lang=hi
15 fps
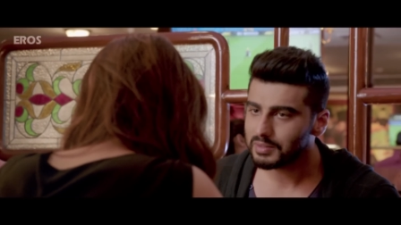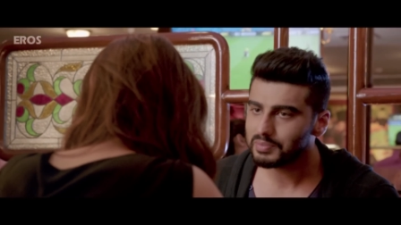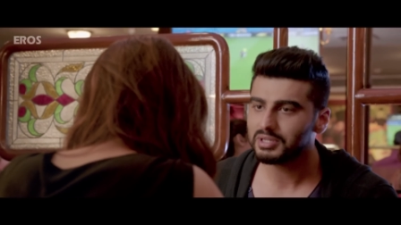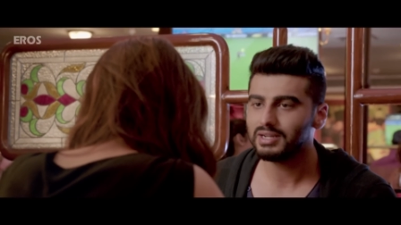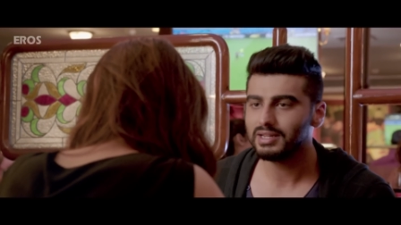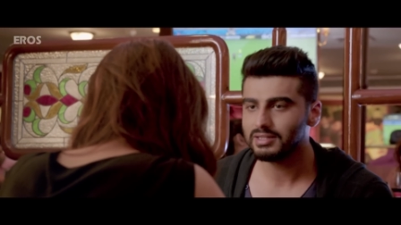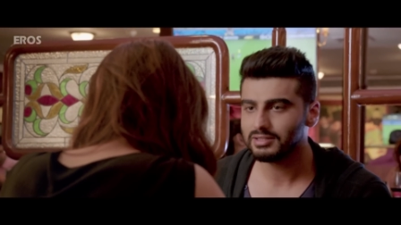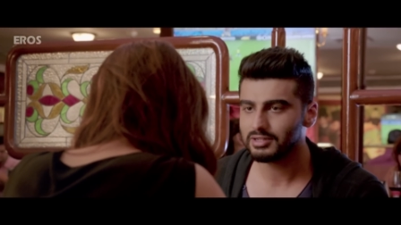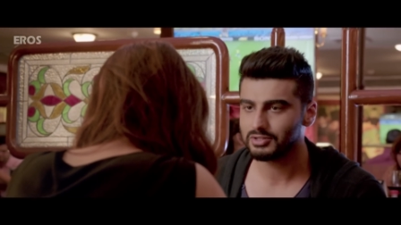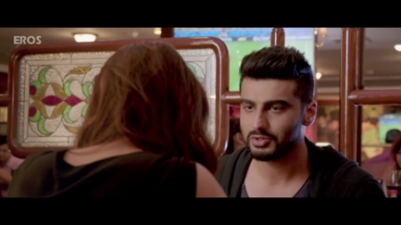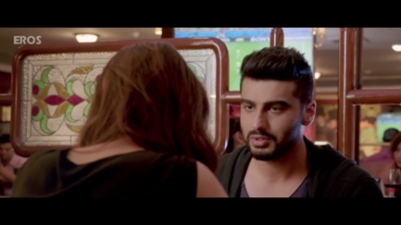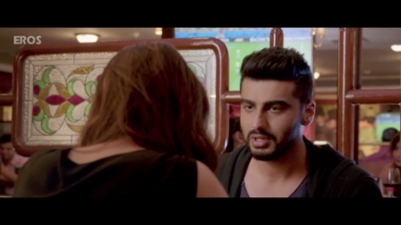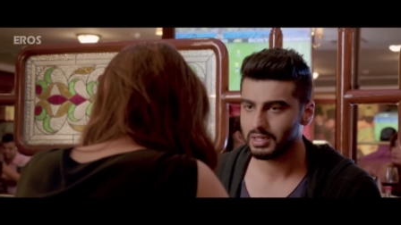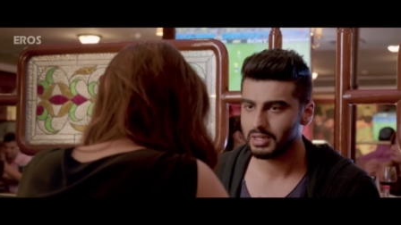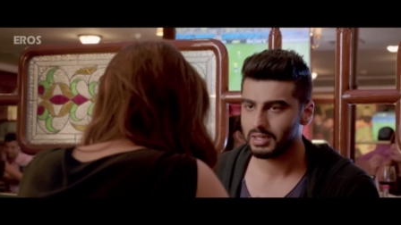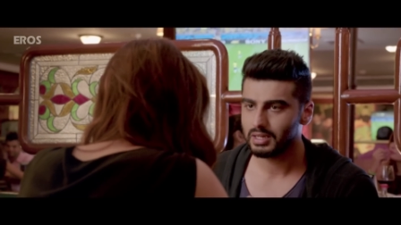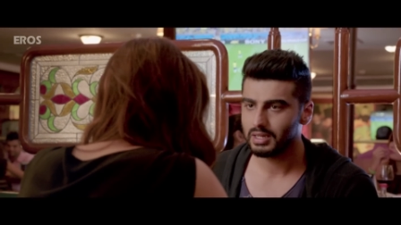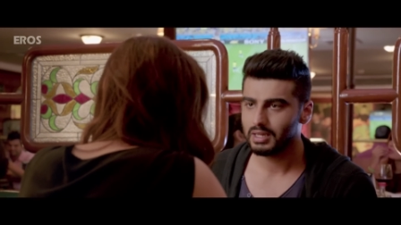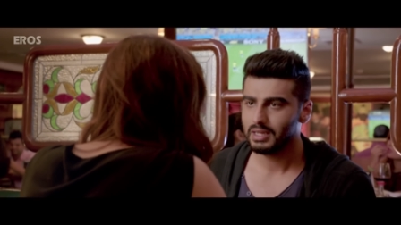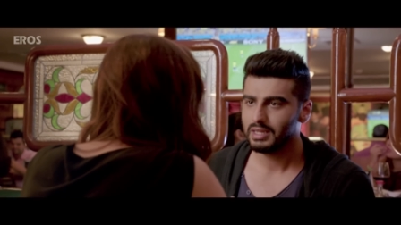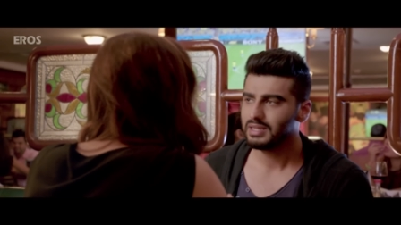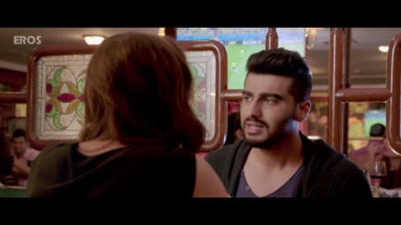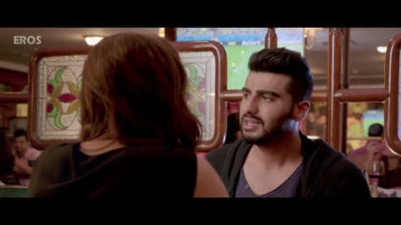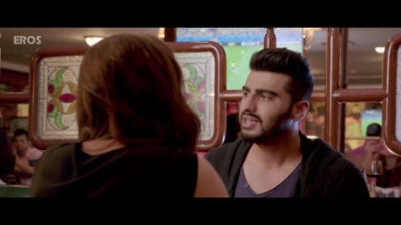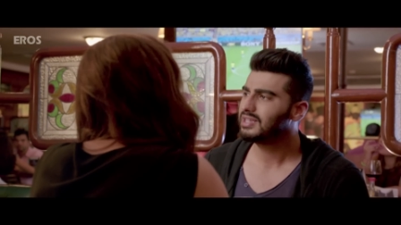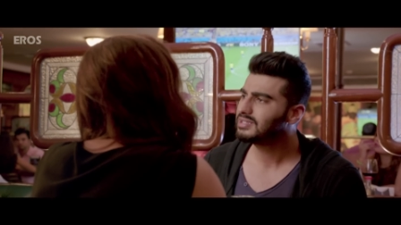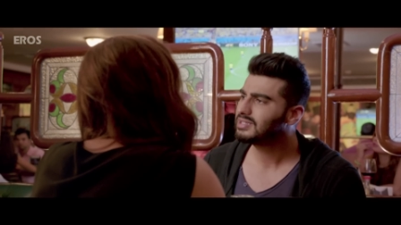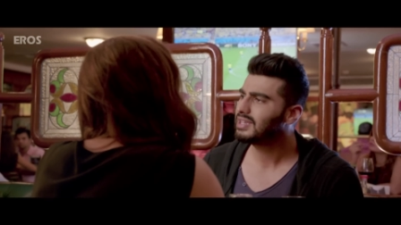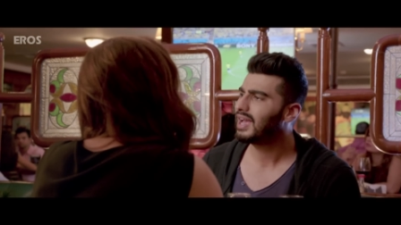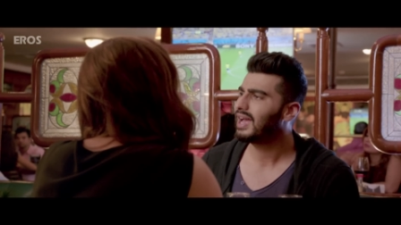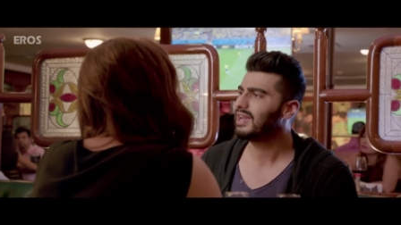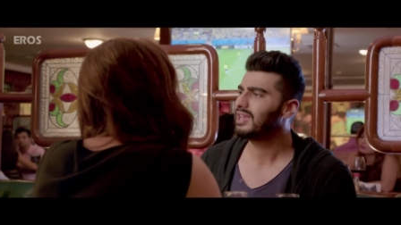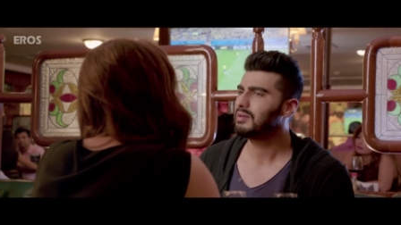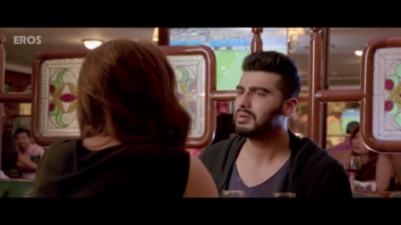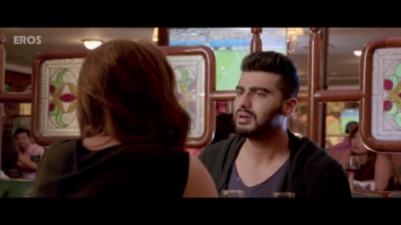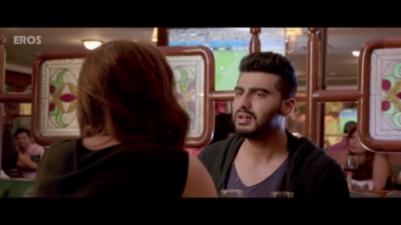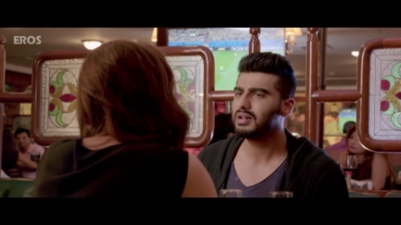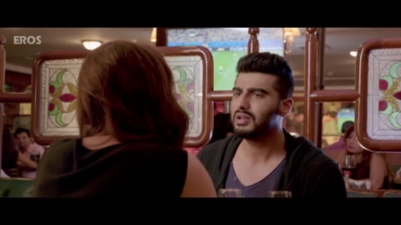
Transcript: सबसे डेंजरस होता है किससे आगे